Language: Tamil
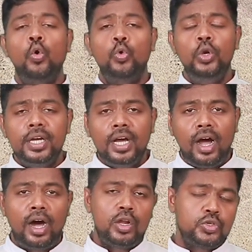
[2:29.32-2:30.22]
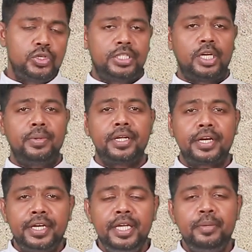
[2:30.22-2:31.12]
உலக ஆலோசனை தரவு
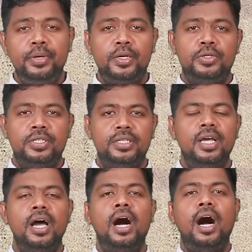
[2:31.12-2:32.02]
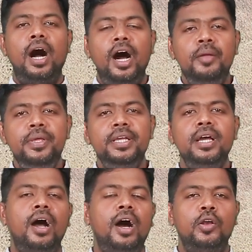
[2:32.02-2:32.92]
நிறைய பேர் உண்டு ஆன்மீக
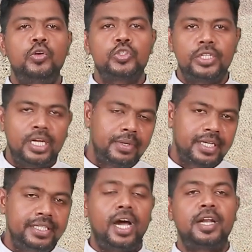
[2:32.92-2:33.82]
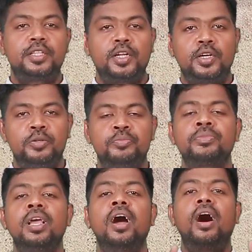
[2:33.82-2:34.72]
ஆலோசனை நமக்கு யார் தரணும்
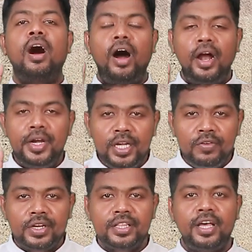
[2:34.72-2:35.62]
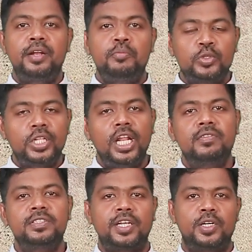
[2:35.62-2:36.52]
ஆண்டவர் தான்
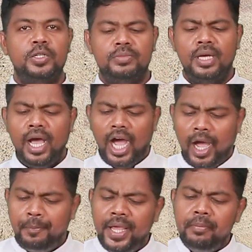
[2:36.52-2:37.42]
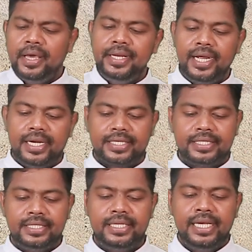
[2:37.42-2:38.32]
முதலாவது தரணும் அப்பேன்
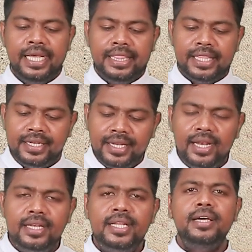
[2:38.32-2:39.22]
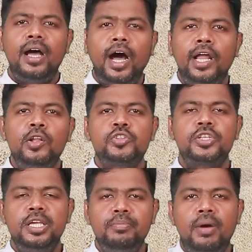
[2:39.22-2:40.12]
மரியாளுக்கு இந்த நல்ல
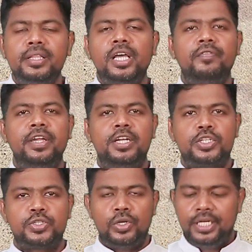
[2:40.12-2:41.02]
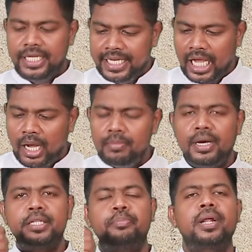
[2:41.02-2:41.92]
ஆலோசனை மாதாவே என்று சொல்லி நாம்
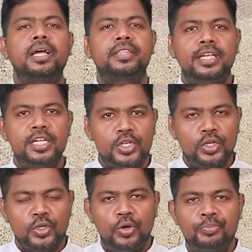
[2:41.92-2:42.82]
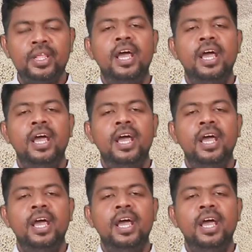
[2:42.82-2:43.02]
அந்த பிரார்த்தனையில் சொல்கிறோம்